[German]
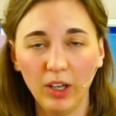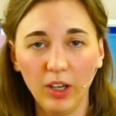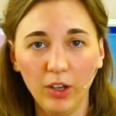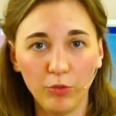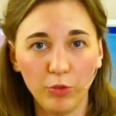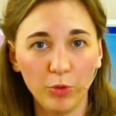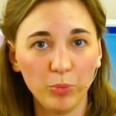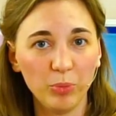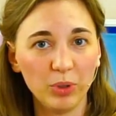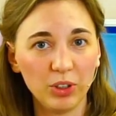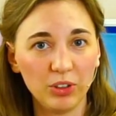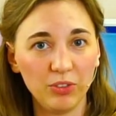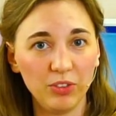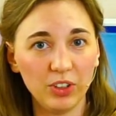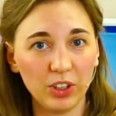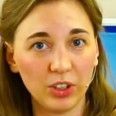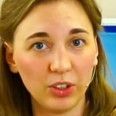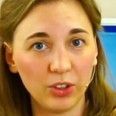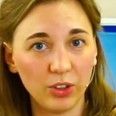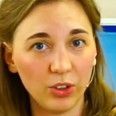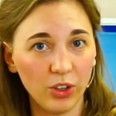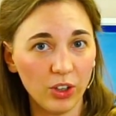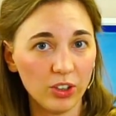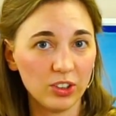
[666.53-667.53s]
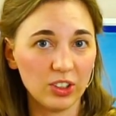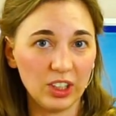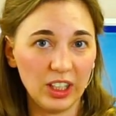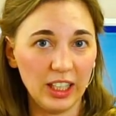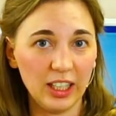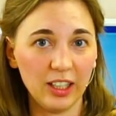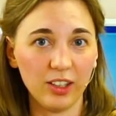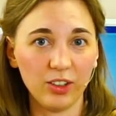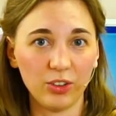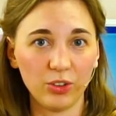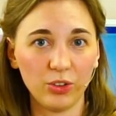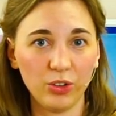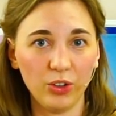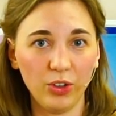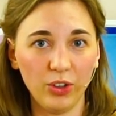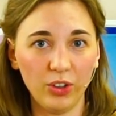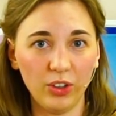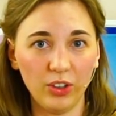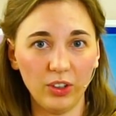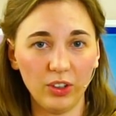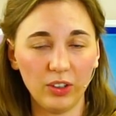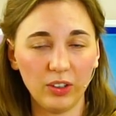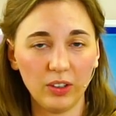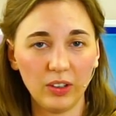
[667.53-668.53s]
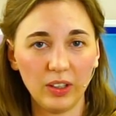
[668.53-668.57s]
womit wir Gott ehren können.